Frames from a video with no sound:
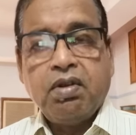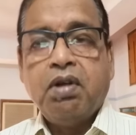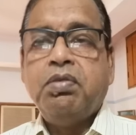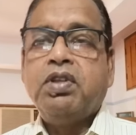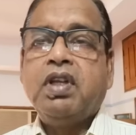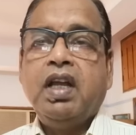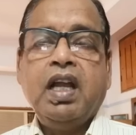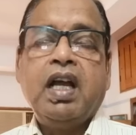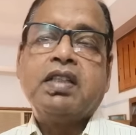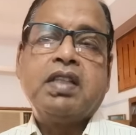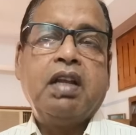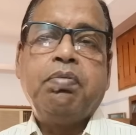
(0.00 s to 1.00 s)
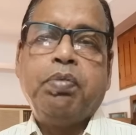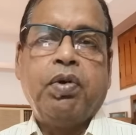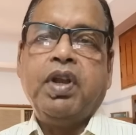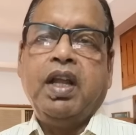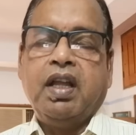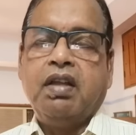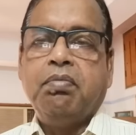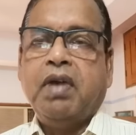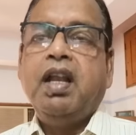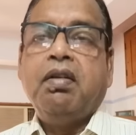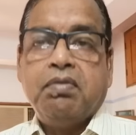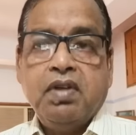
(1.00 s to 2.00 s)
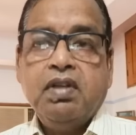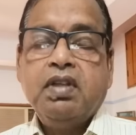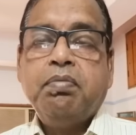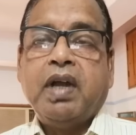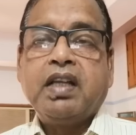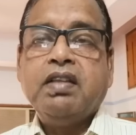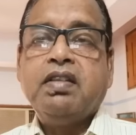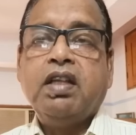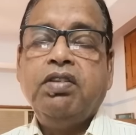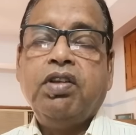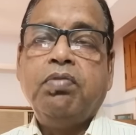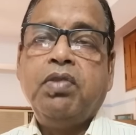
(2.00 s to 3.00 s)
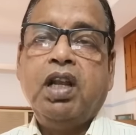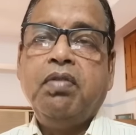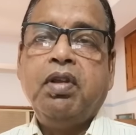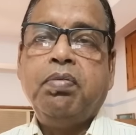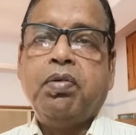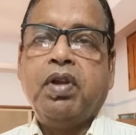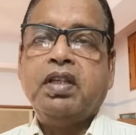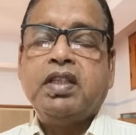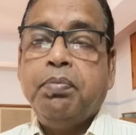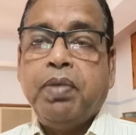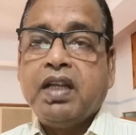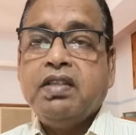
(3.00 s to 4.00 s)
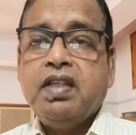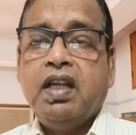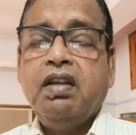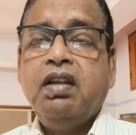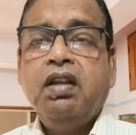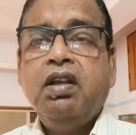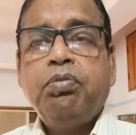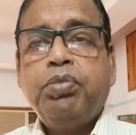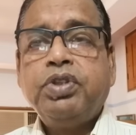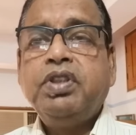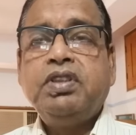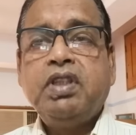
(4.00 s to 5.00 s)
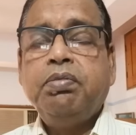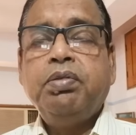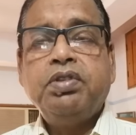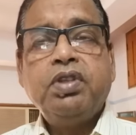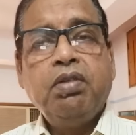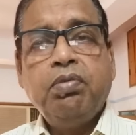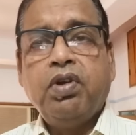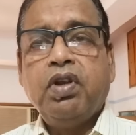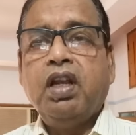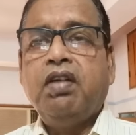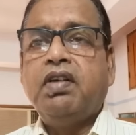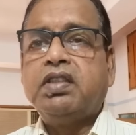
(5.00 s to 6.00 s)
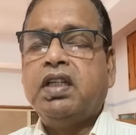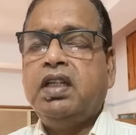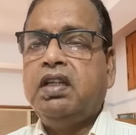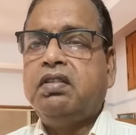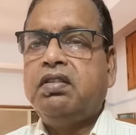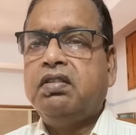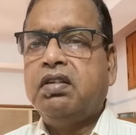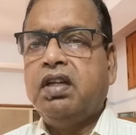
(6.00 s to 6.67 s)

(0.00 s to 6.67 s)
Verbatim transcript: ক্ষমতায় আসার পরে মানে পাকিস্তান জন্মলাভের পরে সেই পাকিস্তান প্রতিষ্ঠা করেছিল মৌলানা ভাসানের